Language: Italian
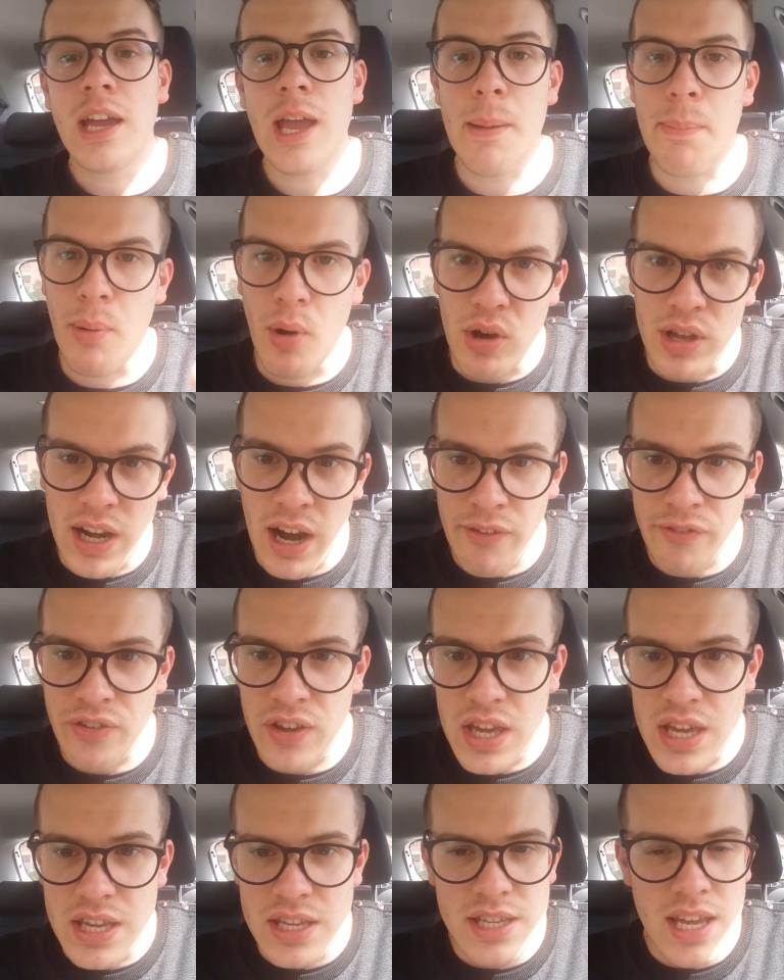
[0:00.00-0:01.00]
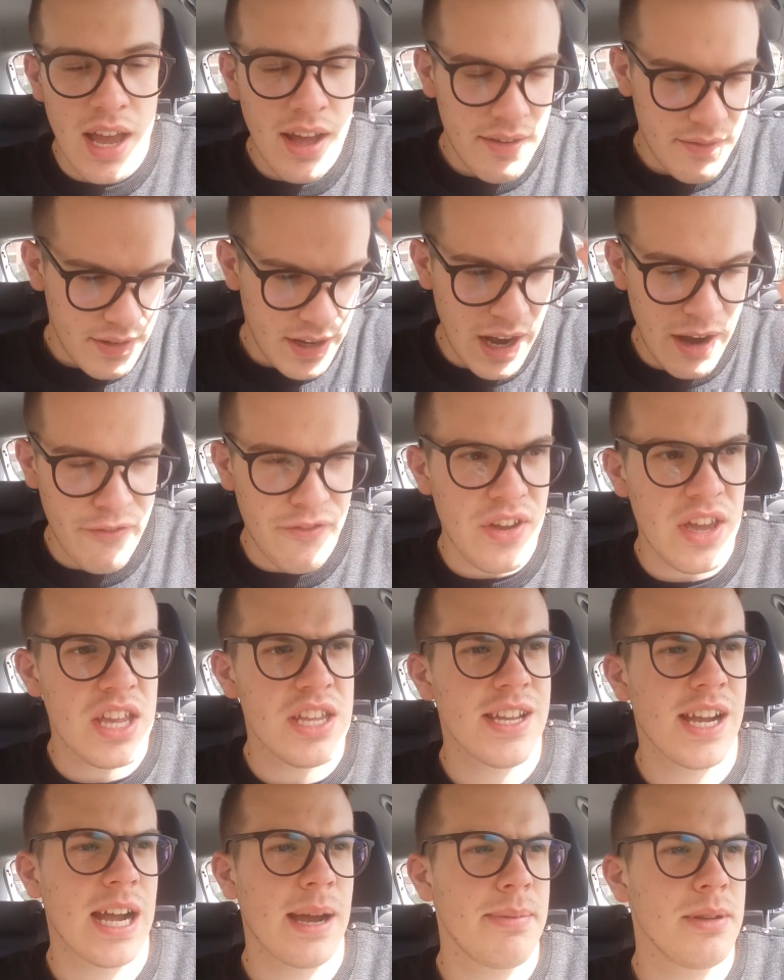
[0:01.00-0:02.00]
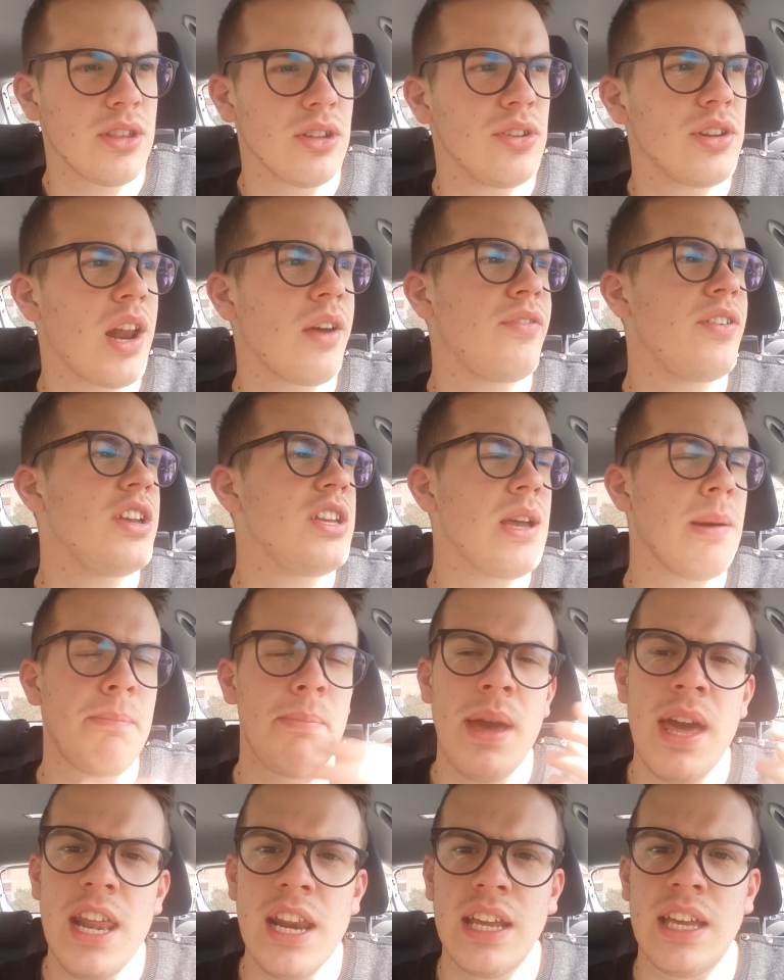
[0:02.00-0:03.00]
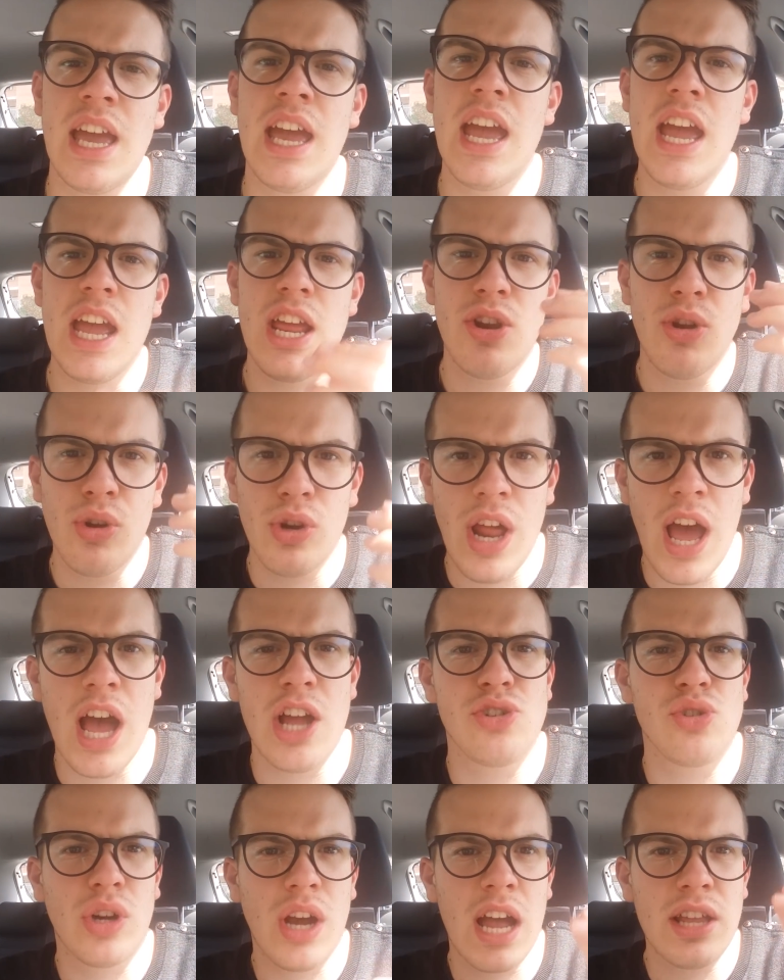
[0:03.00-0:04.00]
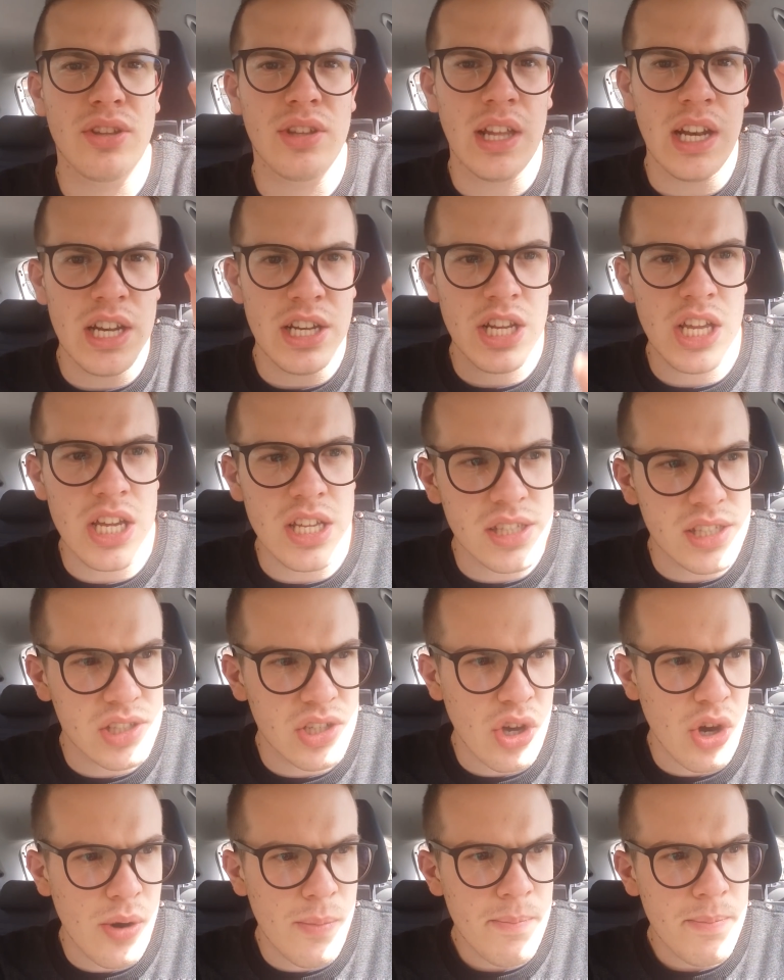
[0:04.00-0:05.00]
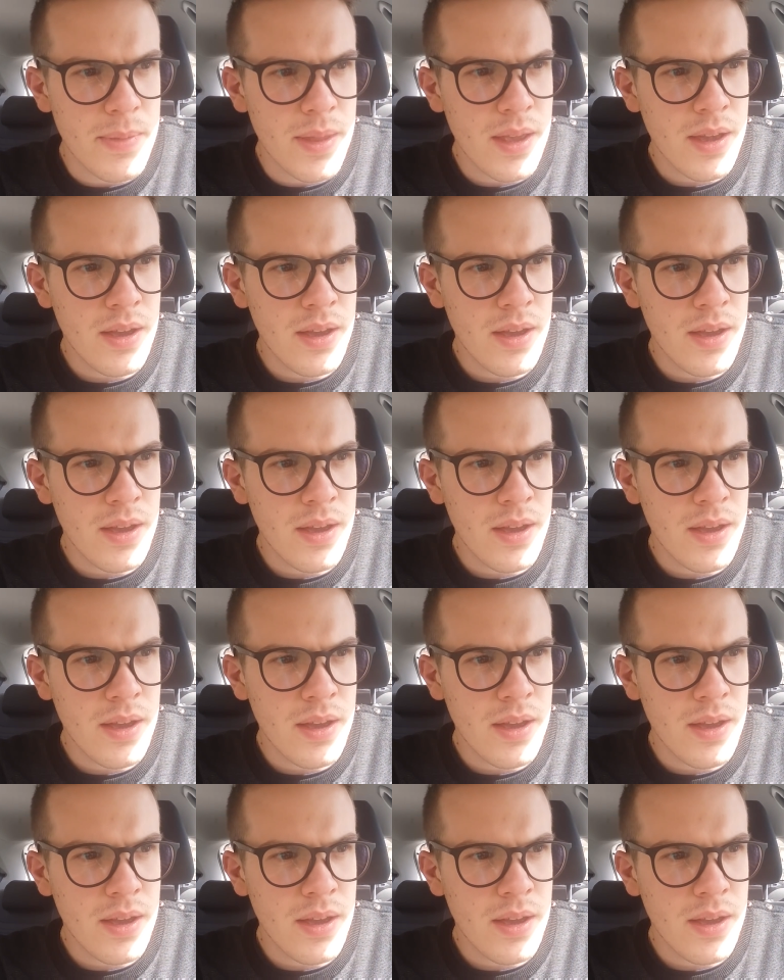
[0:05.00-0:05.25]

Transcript: che poi Rafigna, Rafigna, capitolo Rafigna, perché non ha giocato dall'inizio?